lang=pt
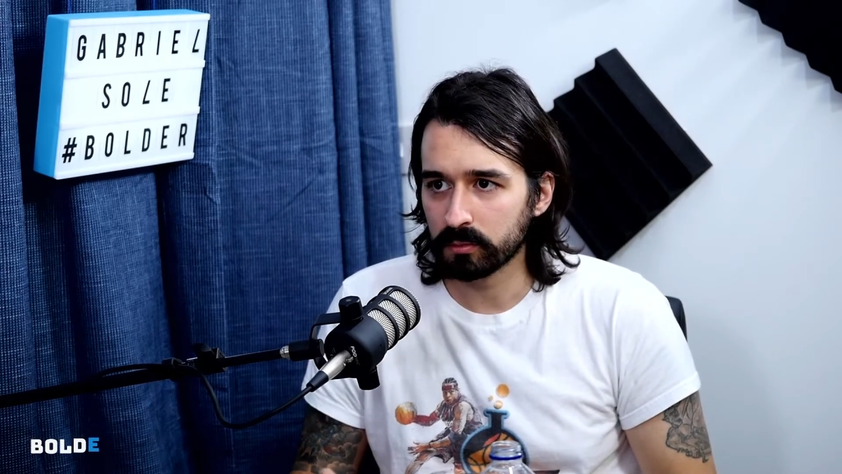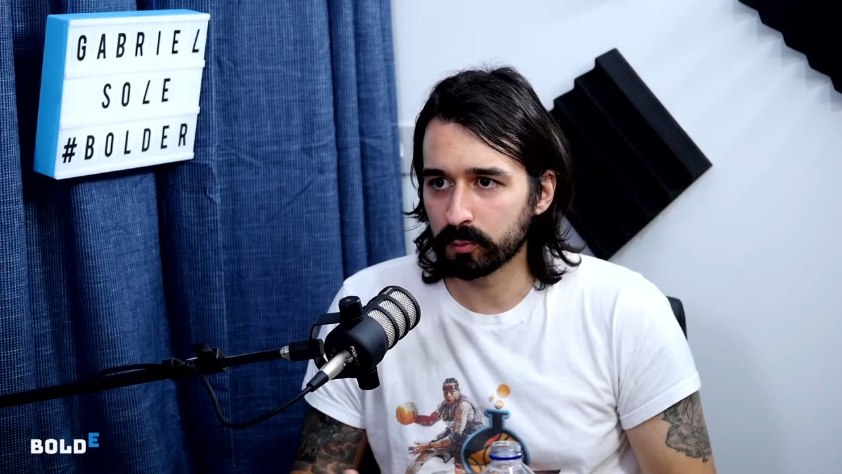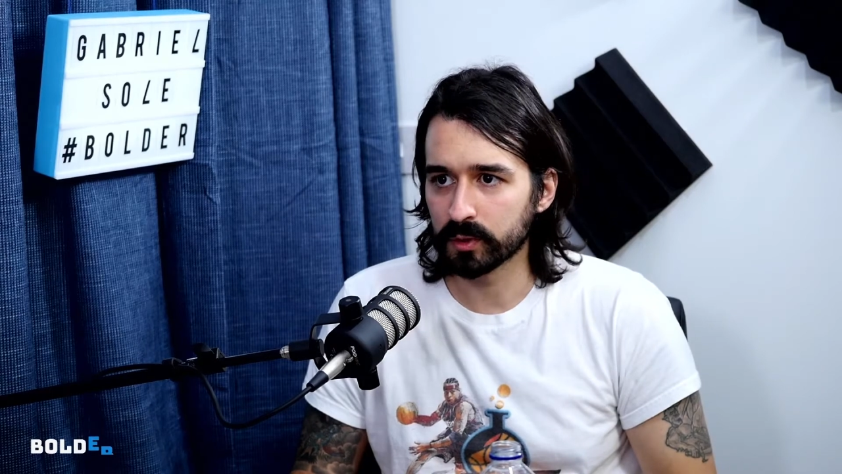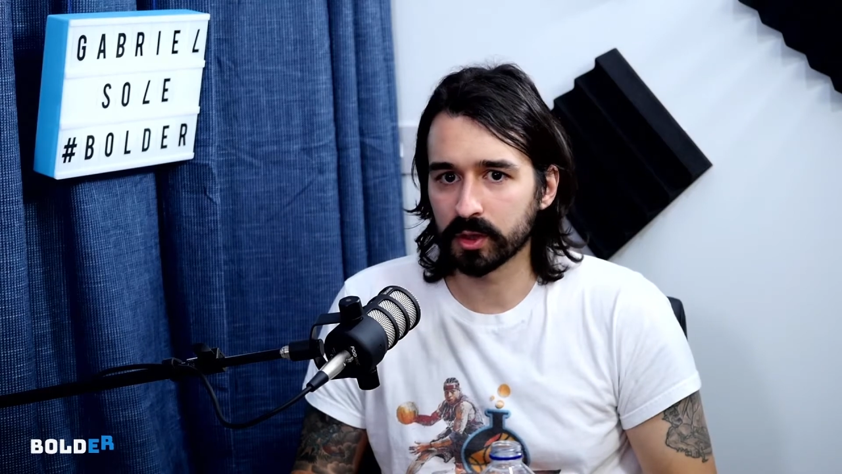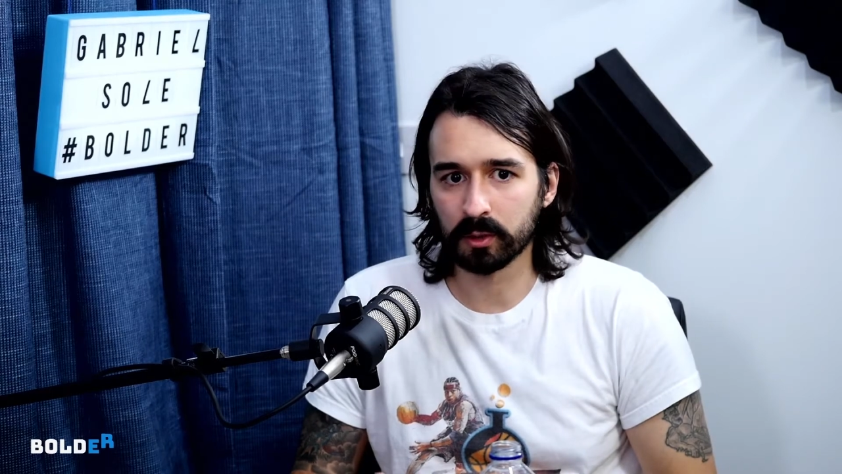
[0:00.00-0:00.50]

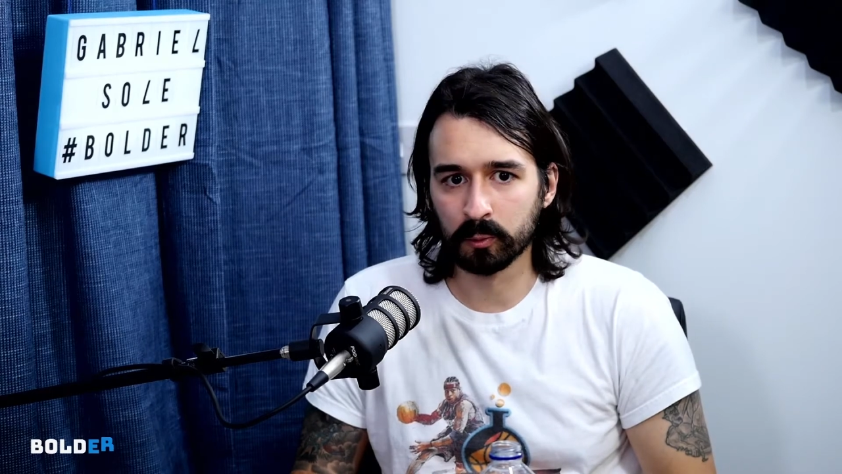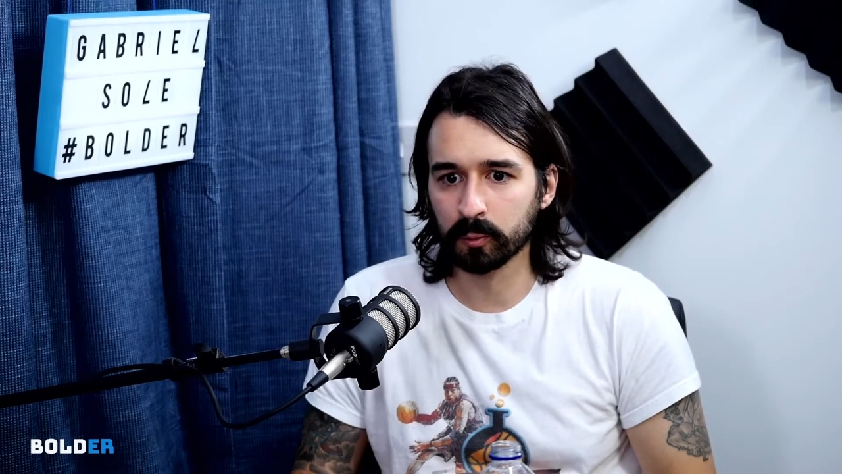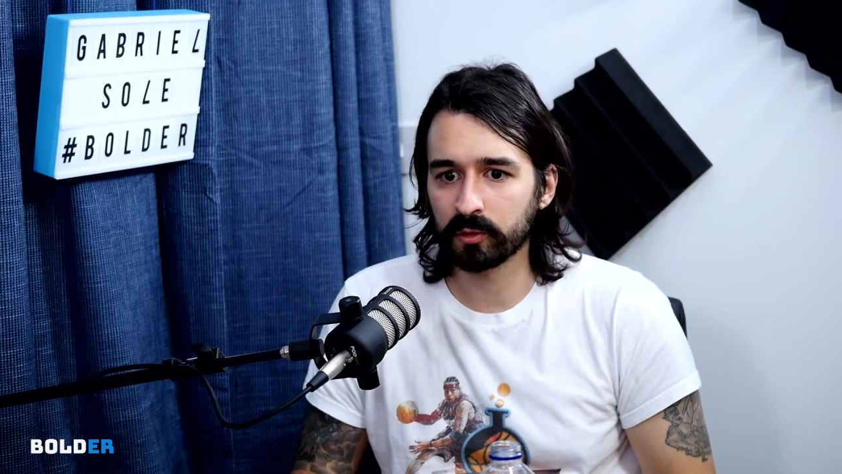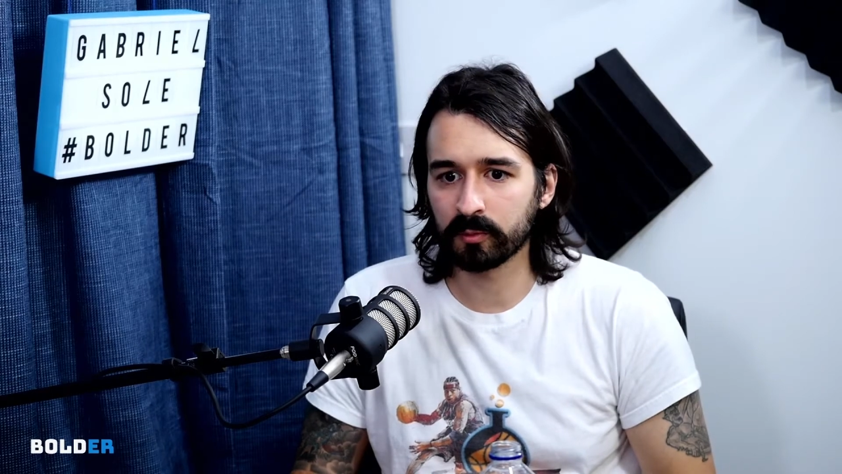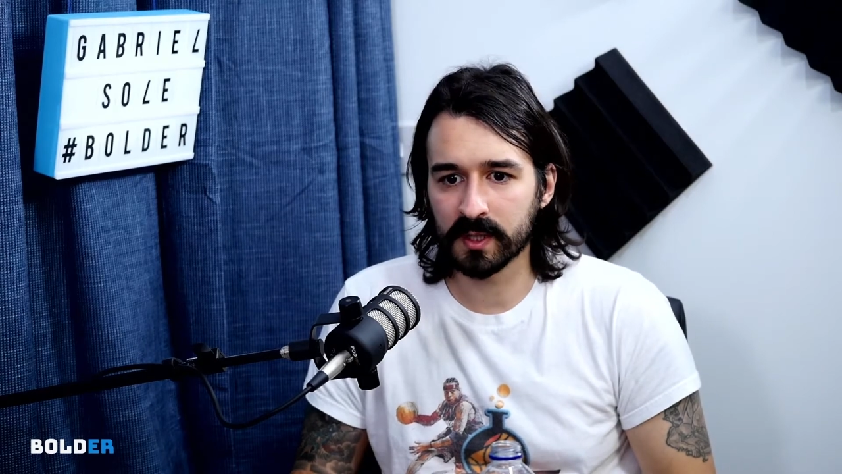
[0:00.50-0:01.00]
tipo assim, clubes de